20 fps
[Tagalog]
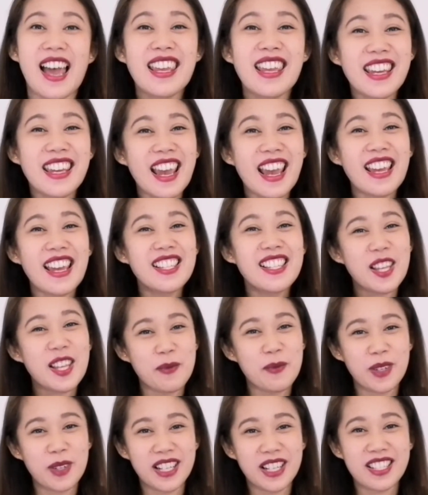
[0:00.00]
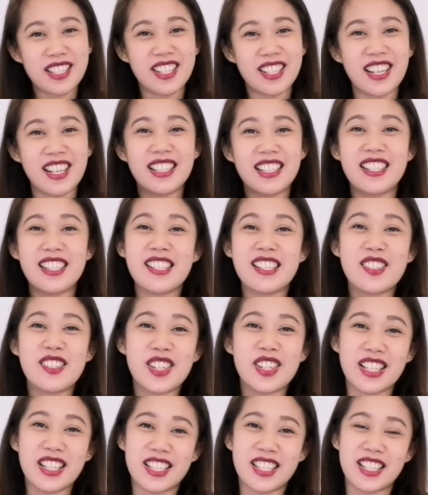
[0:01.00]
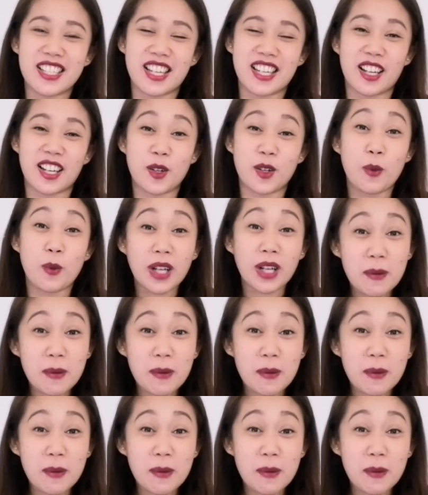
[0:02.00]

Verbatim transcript: Hi guys, I'm Rika G and this is Rika G channel.